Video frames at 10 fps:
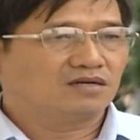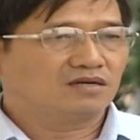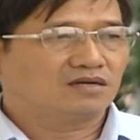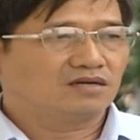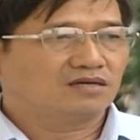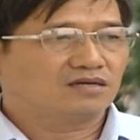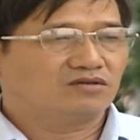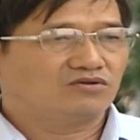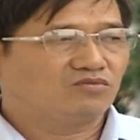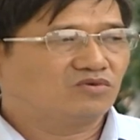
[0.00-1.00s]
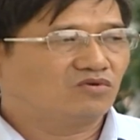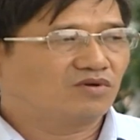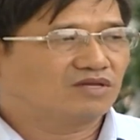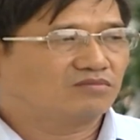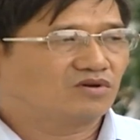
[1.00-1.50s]
à, cái nội dung của cuộc
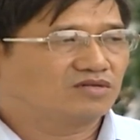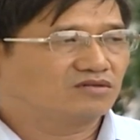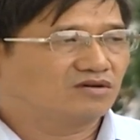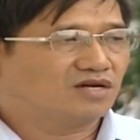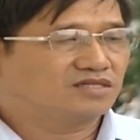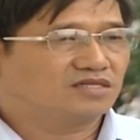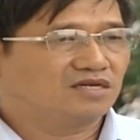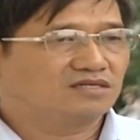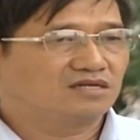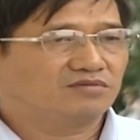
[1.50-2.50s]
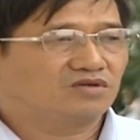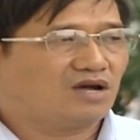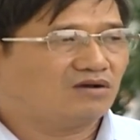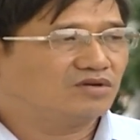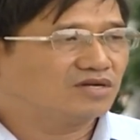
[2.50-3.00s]
vận động toàn dân đoàn kết xây dựng đời sống văn
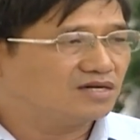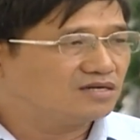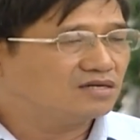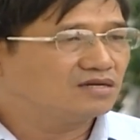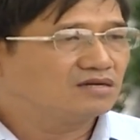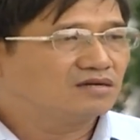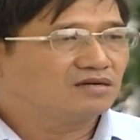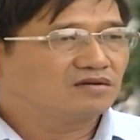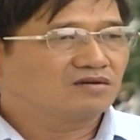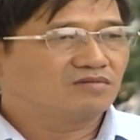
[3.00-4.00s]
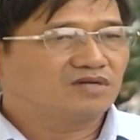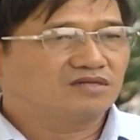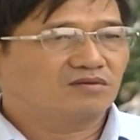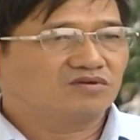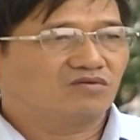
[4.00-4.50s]
hóa của dân cư, cũng
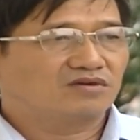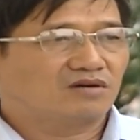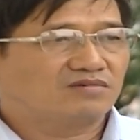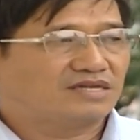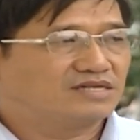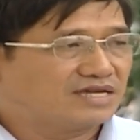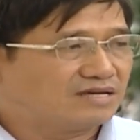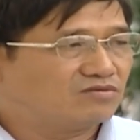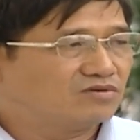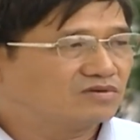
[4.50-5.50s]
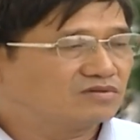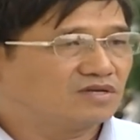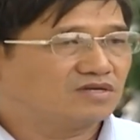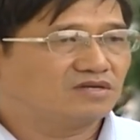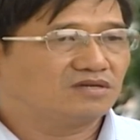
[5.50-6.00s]
như trong cuộc vận động ngày về nghèo
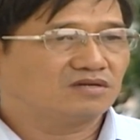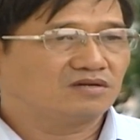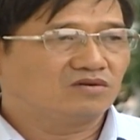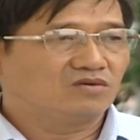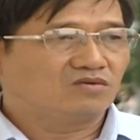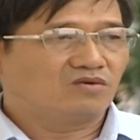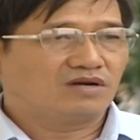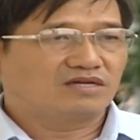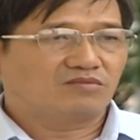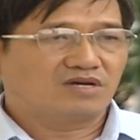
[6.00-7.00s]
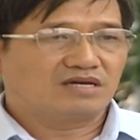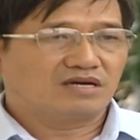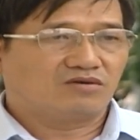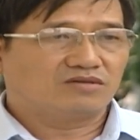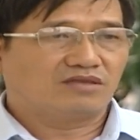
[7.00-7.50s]
thì hoặc là trong cái
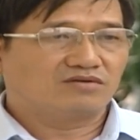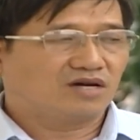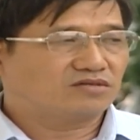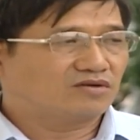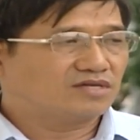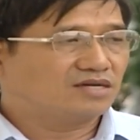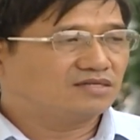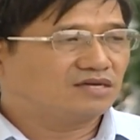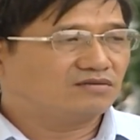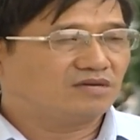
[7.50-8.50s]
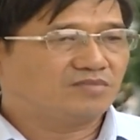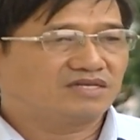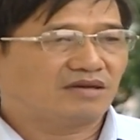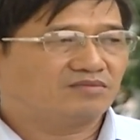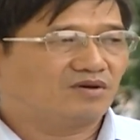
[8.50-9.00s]
ngày hội đại đoàn kết toàn dân vào dịp
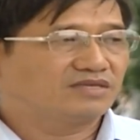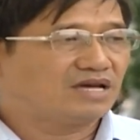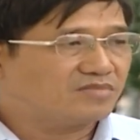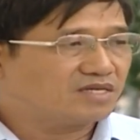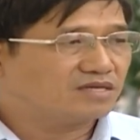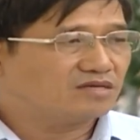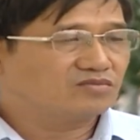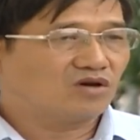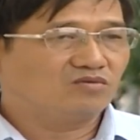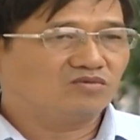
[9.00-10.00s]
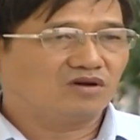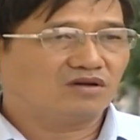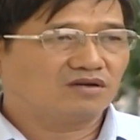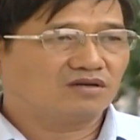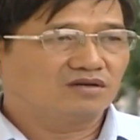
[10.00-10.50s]
mười tám tháng một hàng năm á, thì chúng tôi cũng
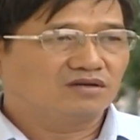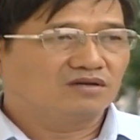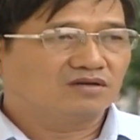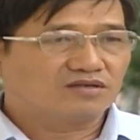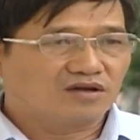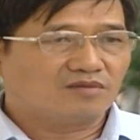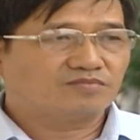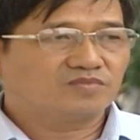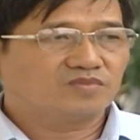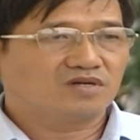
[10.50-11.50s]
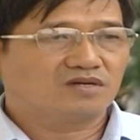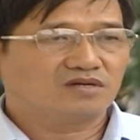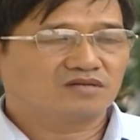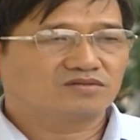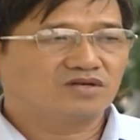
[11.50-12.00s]
có kết hợp à,
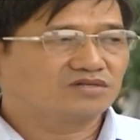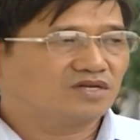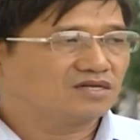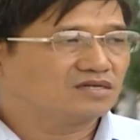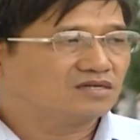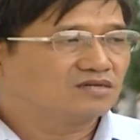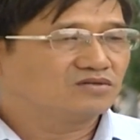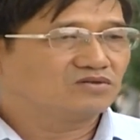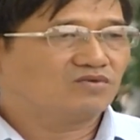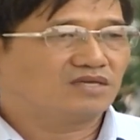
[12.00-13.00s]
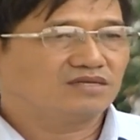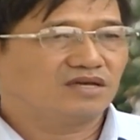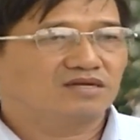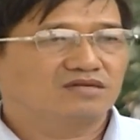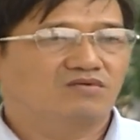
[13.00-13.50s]
tuyên truyền xung quanh
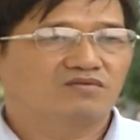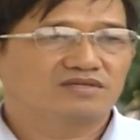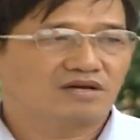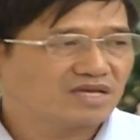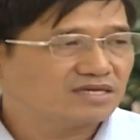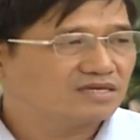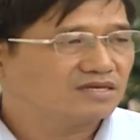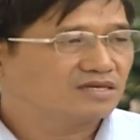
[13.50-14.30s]
về cái cuộc vận động này